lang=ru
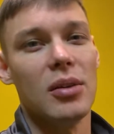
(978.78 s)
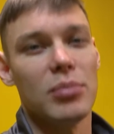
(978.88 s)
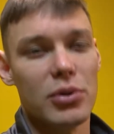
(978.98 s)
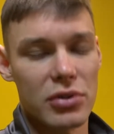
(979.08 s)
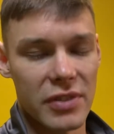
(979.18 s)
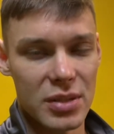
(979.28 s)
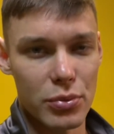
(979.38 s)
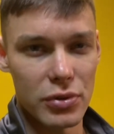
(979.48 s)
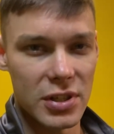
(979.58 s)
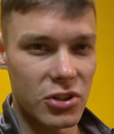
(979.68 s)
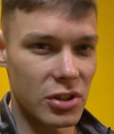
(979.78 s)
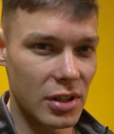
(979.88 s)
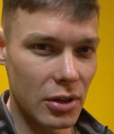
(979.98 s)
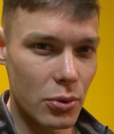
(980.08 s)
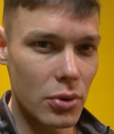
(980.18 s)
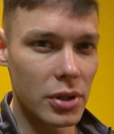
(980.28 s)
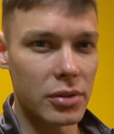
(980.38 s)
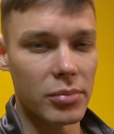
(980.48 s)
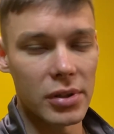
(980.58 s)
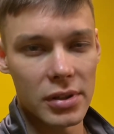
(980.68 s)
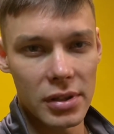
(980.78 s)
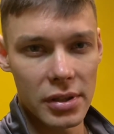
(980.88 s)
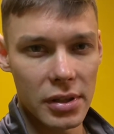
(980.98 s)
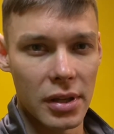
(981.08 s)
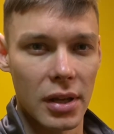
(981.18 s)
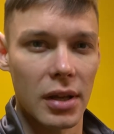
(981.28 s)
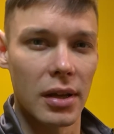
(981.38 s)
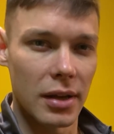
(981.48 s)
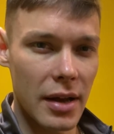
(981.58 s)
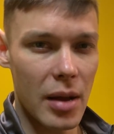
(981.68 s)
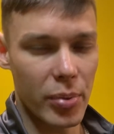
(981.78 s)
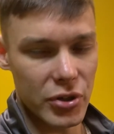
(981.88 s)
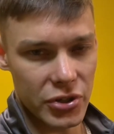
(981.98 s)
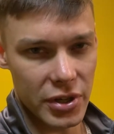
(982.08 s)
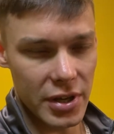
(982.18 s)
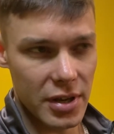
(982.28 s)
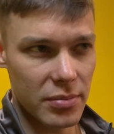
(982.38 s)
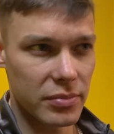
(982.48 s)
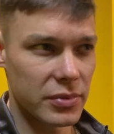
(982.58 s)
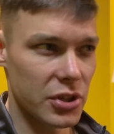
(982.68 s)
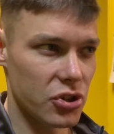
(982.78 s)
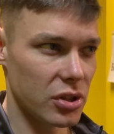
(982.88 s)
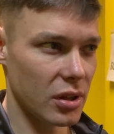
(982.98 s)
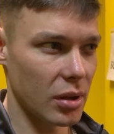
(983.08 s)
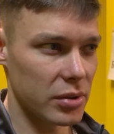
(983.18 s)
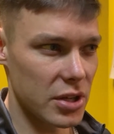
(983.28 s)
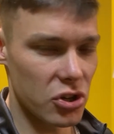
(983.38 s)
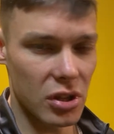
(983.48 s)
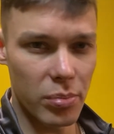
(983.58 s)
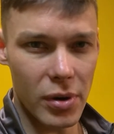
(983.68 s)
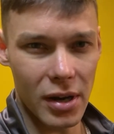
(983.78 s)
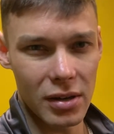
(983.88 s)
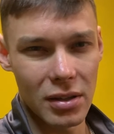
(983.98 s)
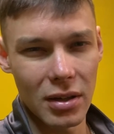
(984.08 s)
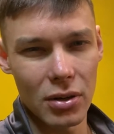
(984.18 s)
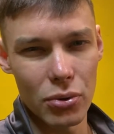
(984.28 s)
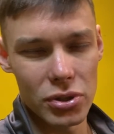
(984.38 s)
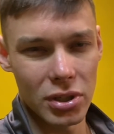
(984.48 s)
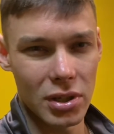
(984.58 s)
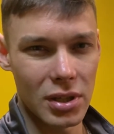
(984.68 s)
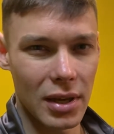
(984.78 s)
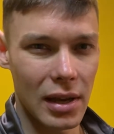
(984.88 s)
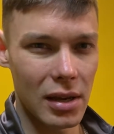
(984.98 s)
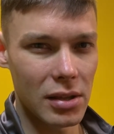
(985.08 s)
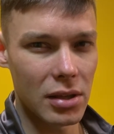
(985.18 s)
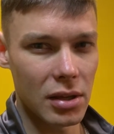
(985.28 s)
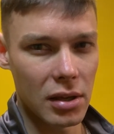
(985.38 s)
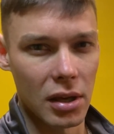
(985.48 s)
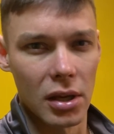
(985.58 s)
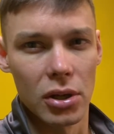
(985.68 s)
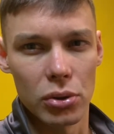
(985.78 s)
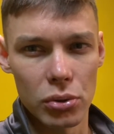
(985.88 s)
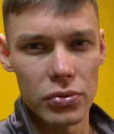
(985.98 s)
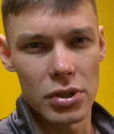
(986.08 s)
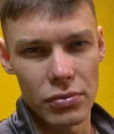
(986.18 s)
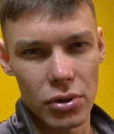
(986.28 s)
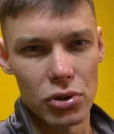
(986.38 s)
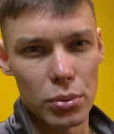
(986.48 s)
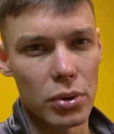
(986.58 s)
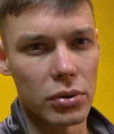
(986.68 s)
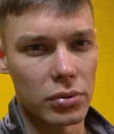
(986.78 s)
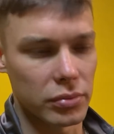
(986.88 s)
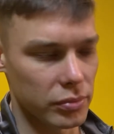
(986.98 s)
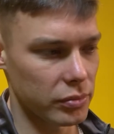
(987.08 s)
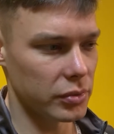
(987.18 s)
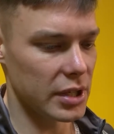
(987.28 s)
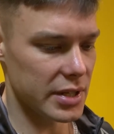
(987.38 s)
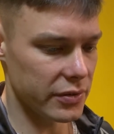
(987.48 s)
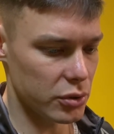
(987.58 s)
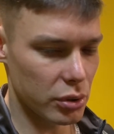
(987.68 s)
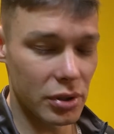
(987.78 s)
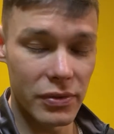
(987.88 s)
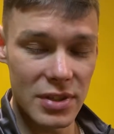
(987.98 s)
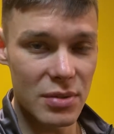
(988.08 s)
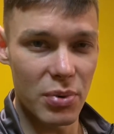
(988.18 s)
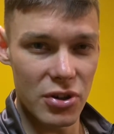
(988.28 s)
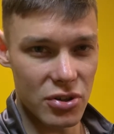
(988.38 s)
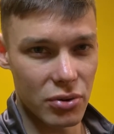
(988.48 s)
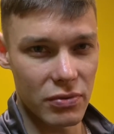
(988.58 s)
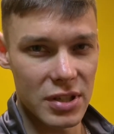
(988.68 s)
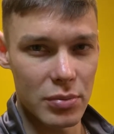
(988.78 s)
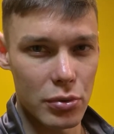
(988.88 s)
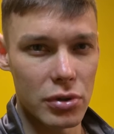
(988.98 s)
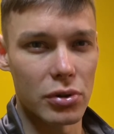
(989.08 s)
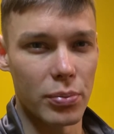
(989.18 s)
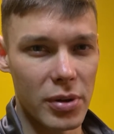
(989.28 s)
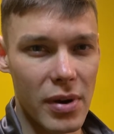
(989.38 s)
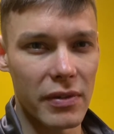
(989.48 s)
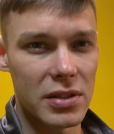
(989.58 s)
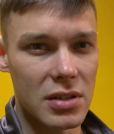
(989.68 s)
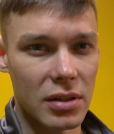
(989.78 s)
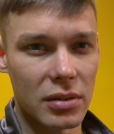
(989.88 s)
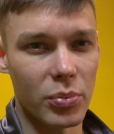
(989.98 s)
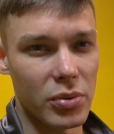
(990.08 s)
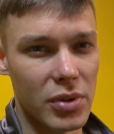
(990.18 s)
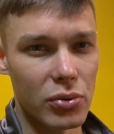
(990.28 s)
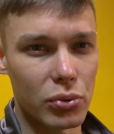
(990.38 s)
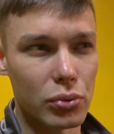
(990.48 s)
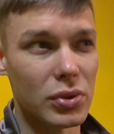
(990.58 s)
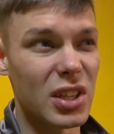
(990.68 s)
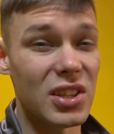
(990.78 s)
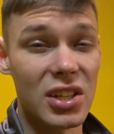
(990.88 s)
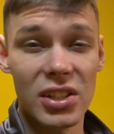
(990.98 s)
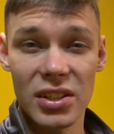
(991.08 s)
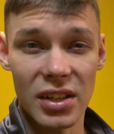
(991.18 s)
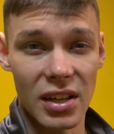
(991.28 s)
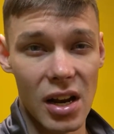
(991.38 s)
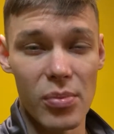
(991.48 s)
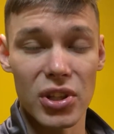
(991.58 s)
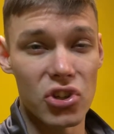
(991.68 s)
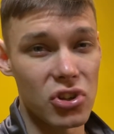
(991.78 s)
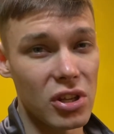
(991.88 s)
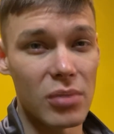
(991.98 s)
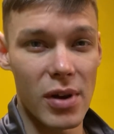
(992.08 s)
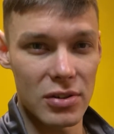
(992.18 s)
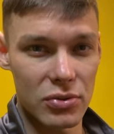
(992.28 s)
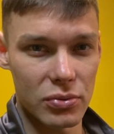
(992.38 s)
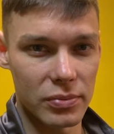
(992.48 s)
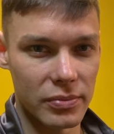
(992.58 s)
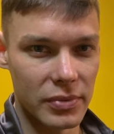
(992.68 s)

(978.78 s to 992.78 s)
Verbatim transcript: Плюс у вас будет защита на голень, бинты, капа, шлем, защита, на, защита паха на накотнике, на коленнике. Ну, всего, я думаю, если все Twin Special у вас будет, то прибавится, к примеру, ну, на 3 килограмма, на 4 максимум.